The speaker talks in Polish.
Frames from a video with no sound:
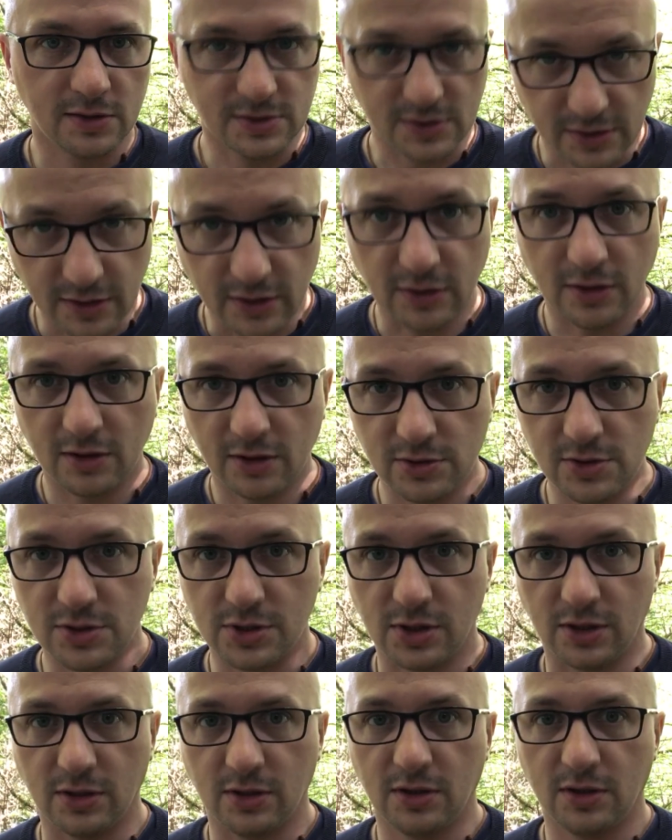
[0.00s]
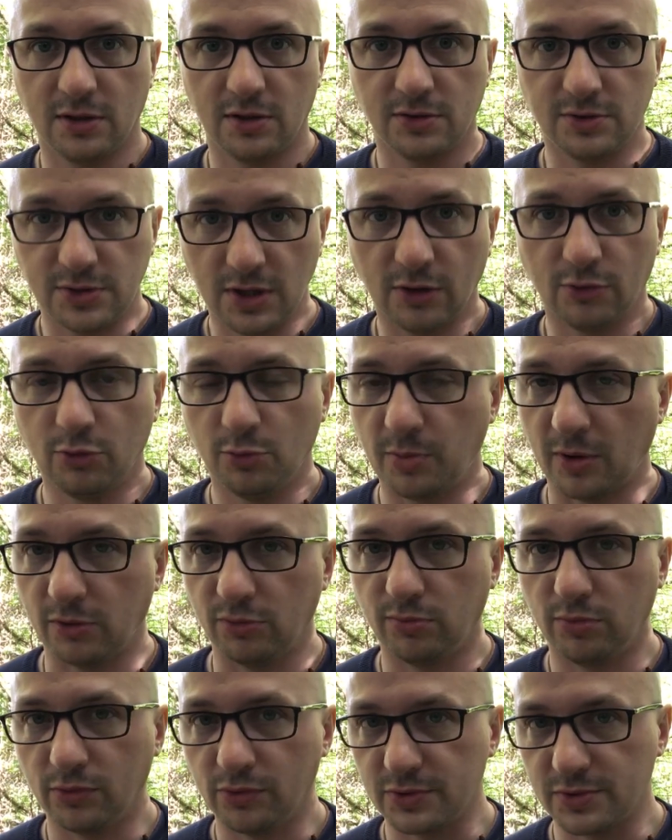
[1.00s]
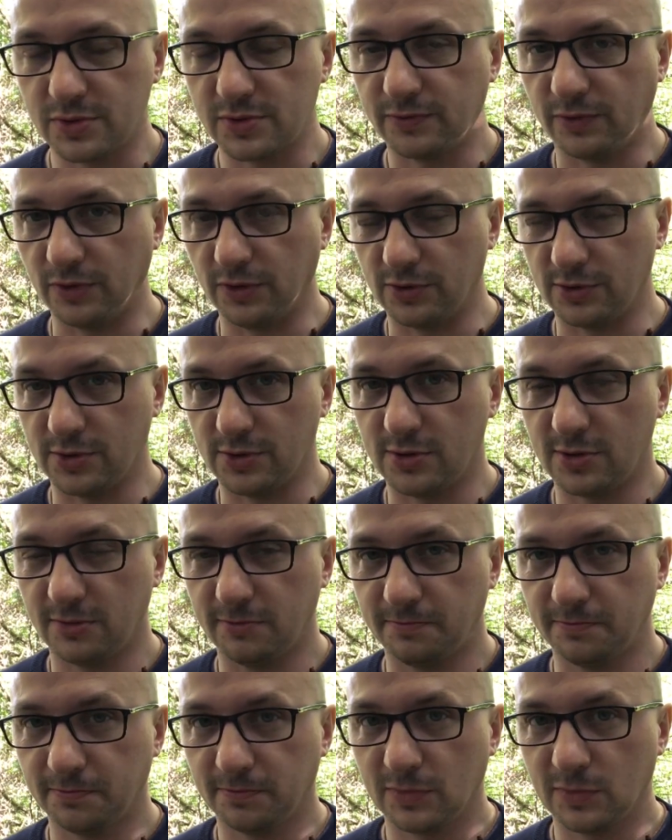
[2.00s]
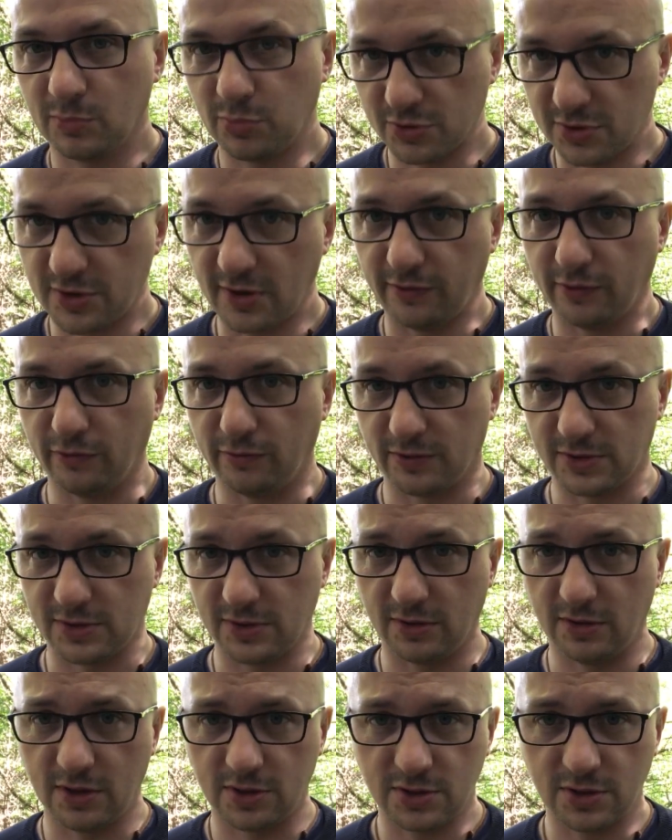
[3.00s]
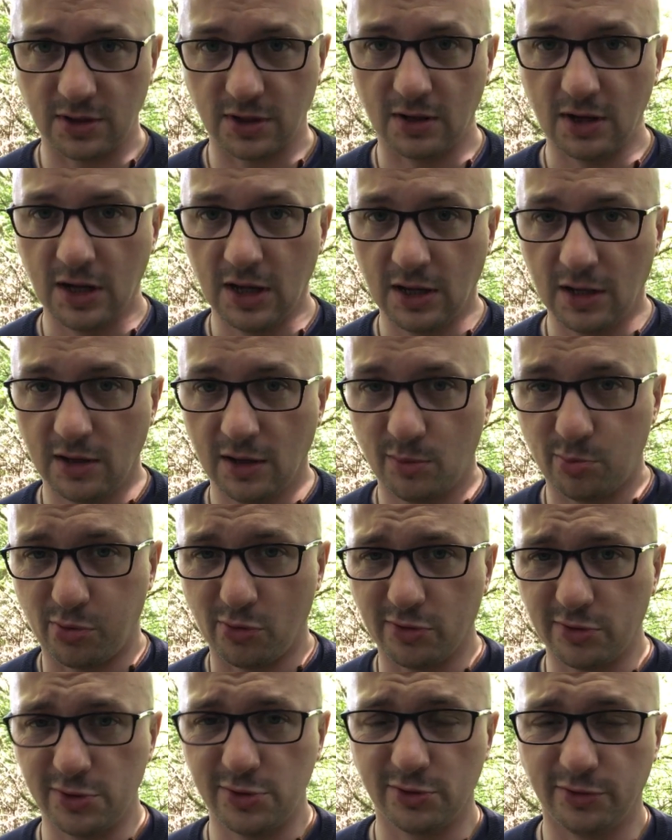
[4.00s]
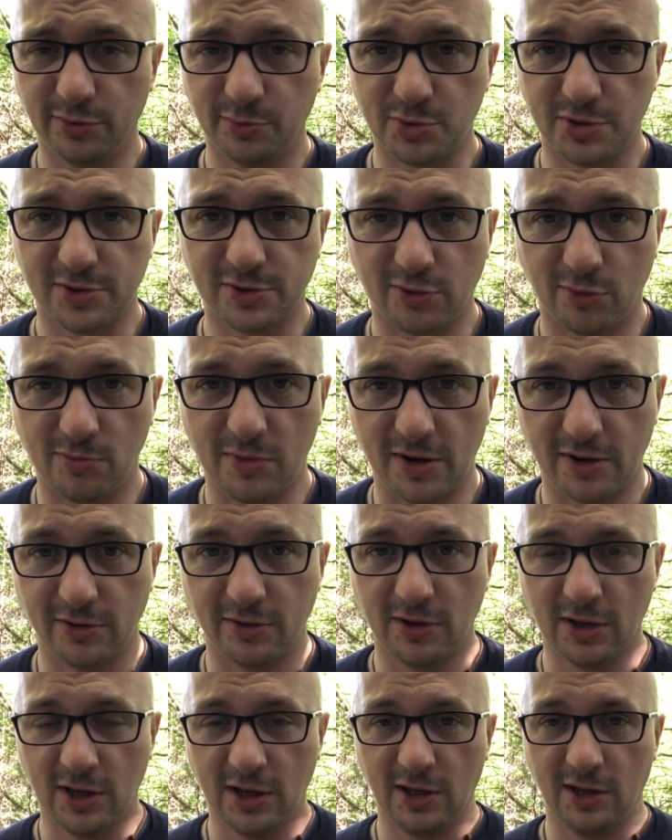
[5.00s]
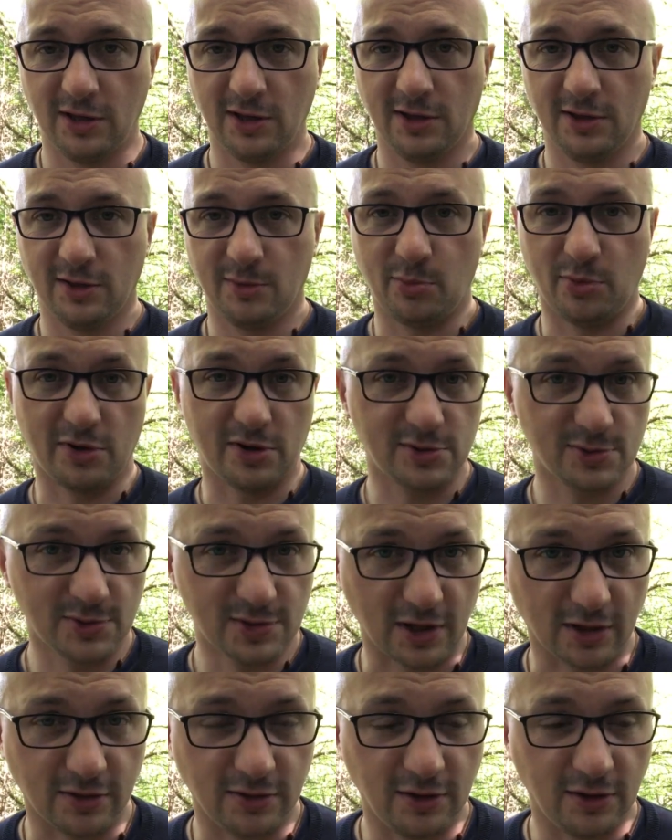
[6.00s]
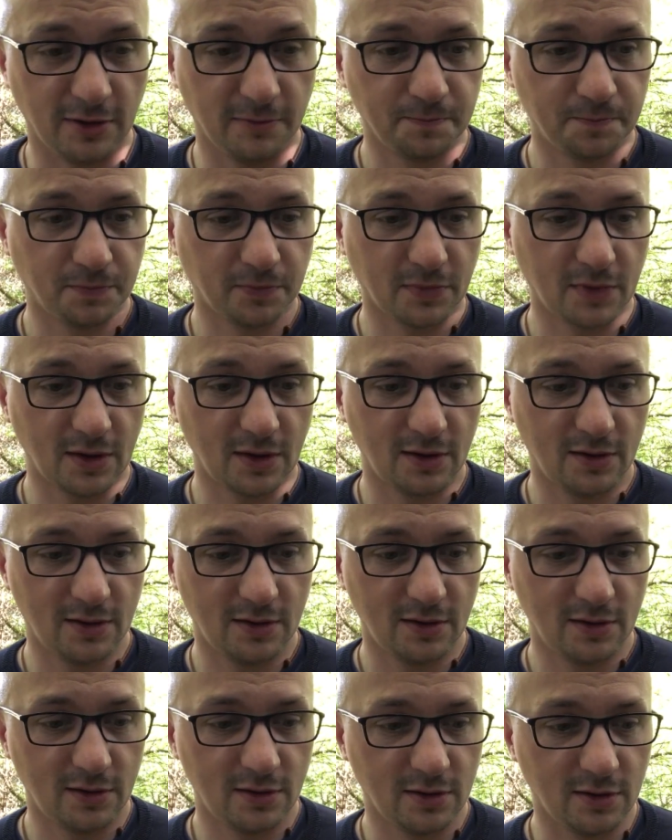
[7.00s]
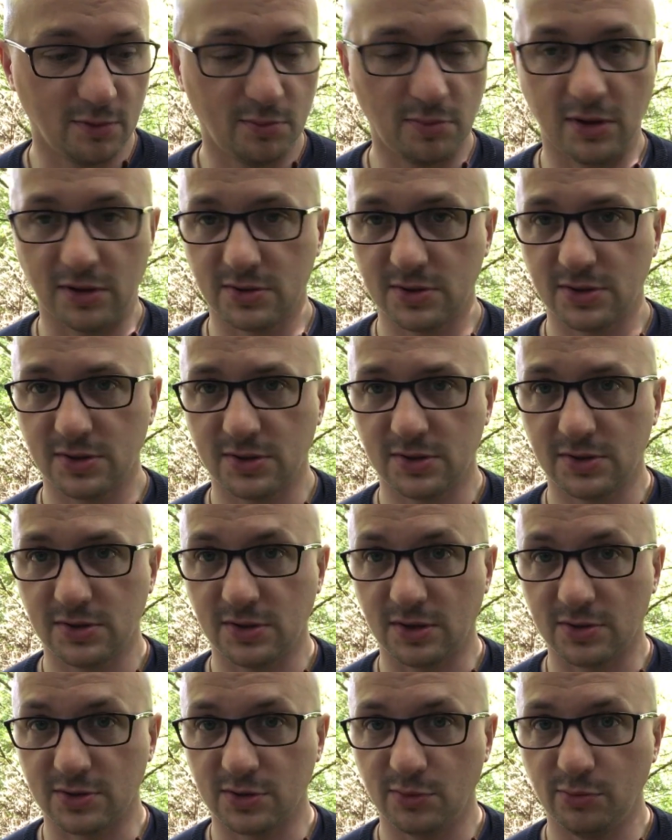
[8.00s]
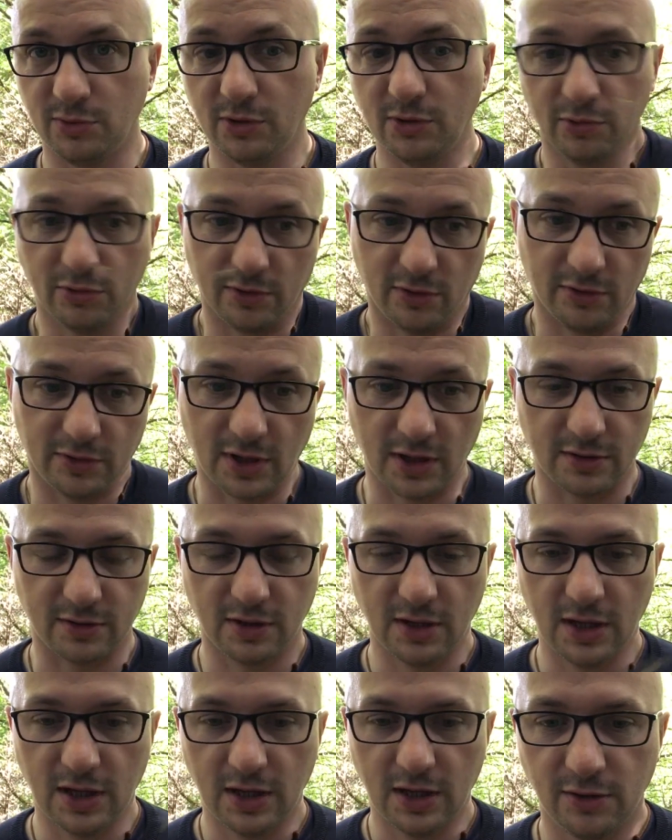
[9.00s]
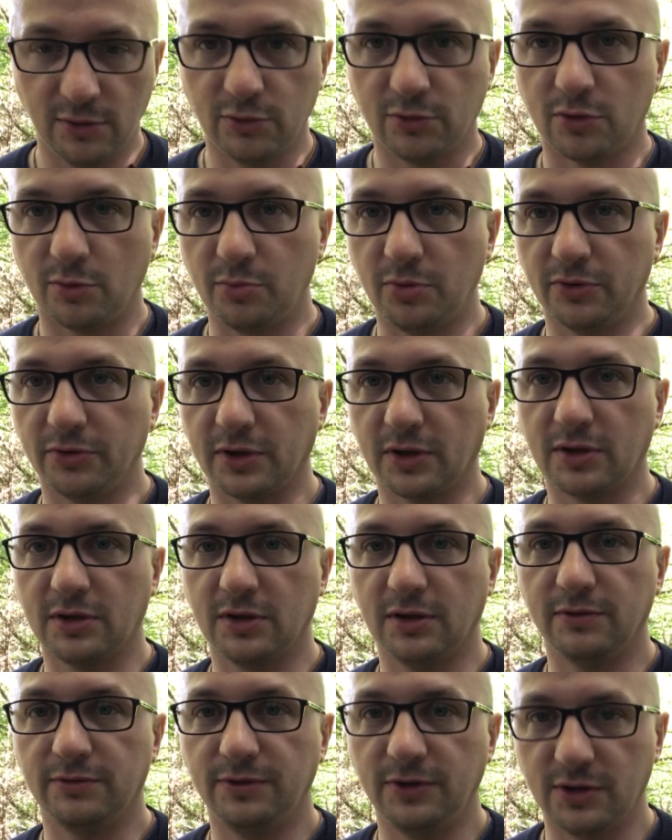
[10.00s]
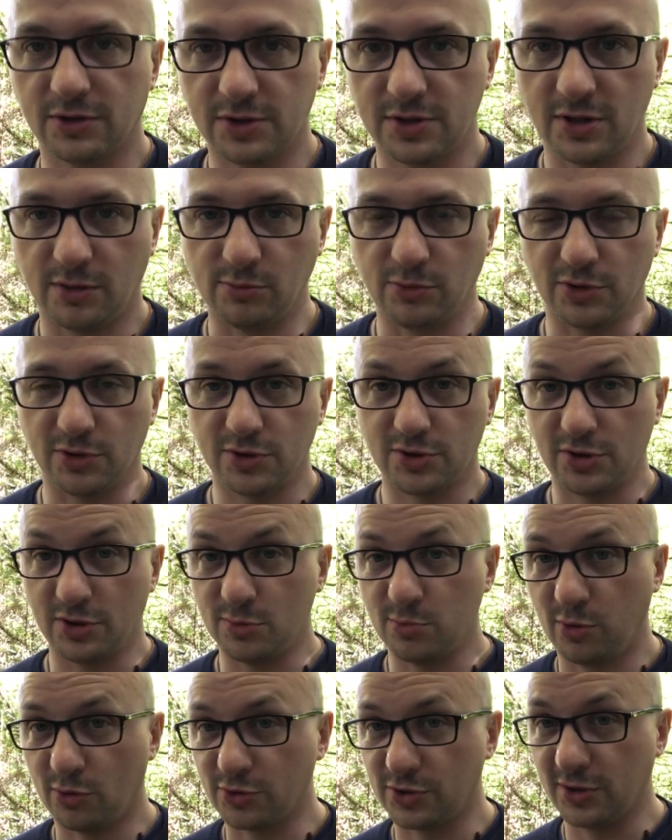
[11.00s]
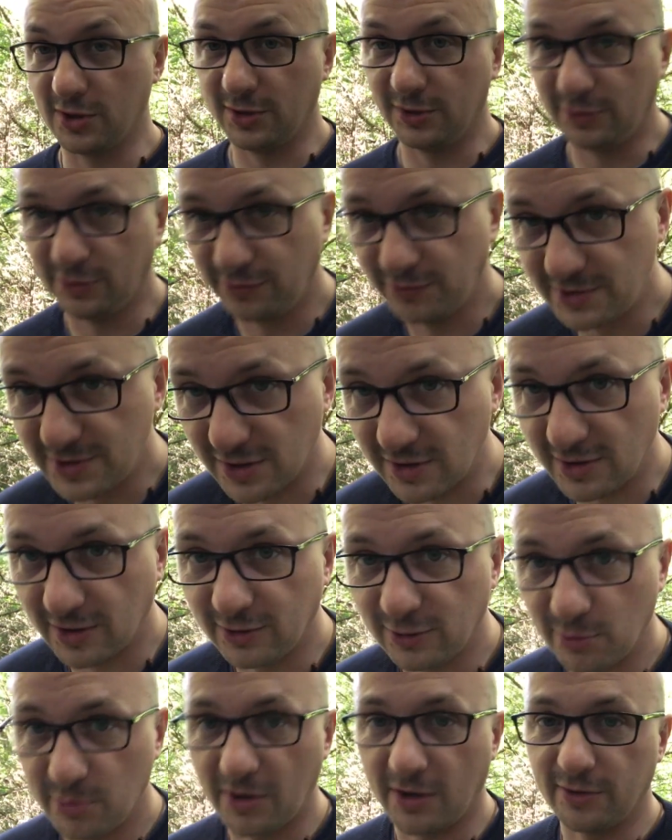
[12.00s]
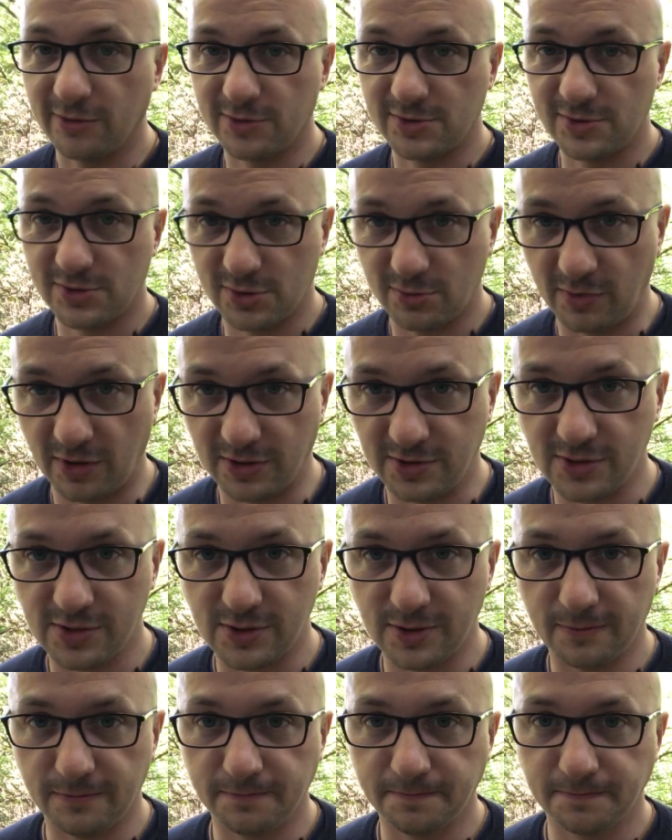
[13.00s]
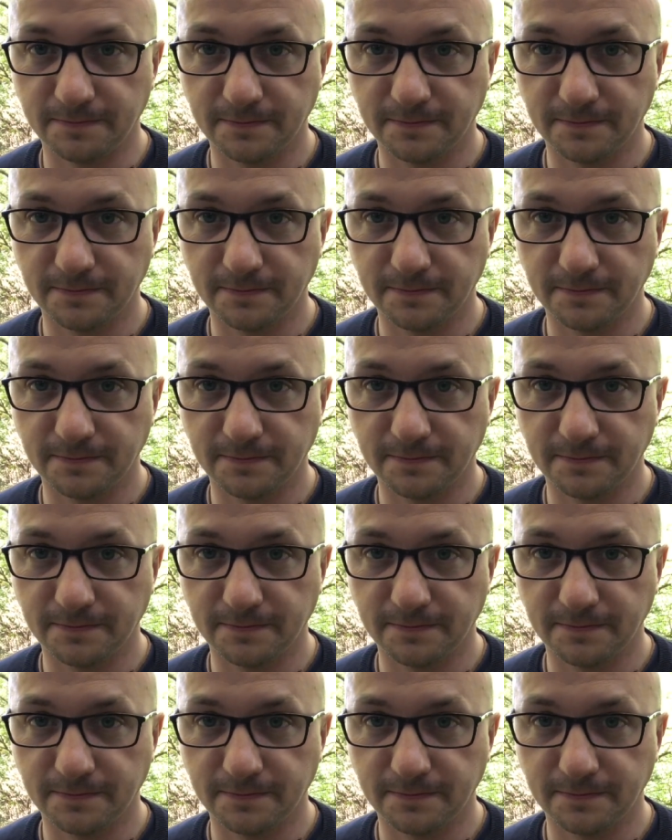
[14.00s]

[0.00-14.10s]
Zadanie na dzisiaj. Dziękuj Panu Bogu za swoje życie. Pozdrawiam Was serdecznie, pogryziony przez komary. Po raz ostatni, chyba z Jastrzębiej Gór, no tak. Jutro piątek wyjeżdżamy. Szczęść Boże, do widzenia i dobranoc. Trzymajcie się.